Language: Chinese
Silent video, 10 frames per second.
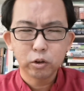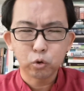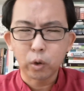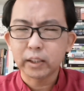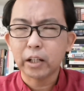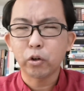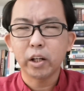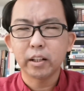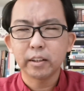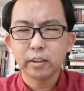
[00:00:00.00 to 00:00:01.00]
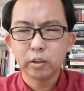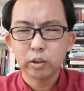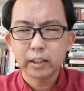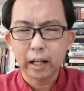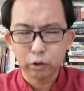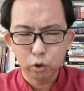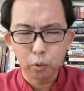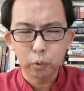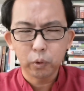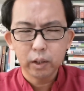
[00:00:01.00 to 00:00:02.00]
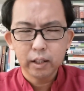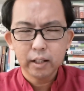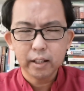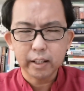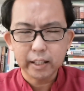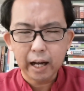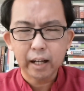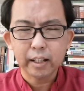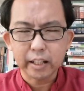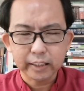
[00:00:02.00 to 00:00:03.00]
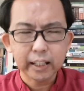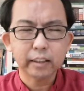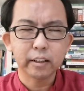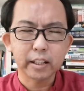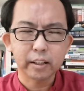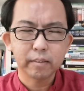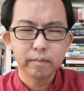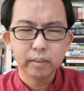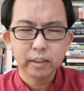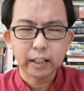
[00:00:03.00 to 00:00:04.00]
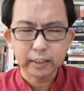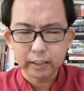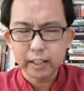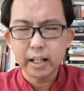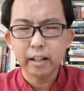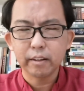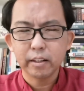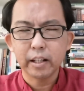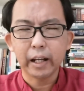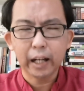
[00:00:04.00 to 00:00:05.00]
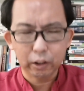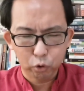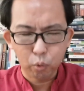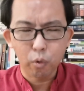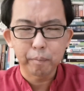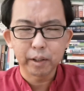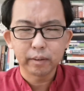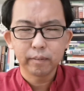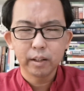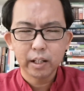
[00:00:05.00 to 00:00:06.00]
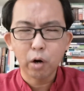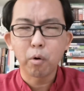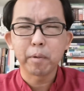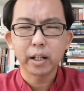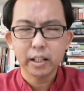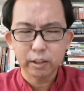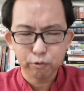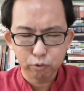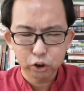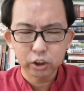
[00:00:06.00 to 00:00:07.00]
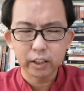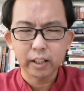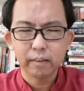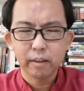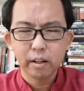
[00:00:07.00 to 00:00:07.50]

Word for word: 主啊，但愿感动伊利亚、伊丽莎的灵，在今天也感动我们，让我们可以服侍你，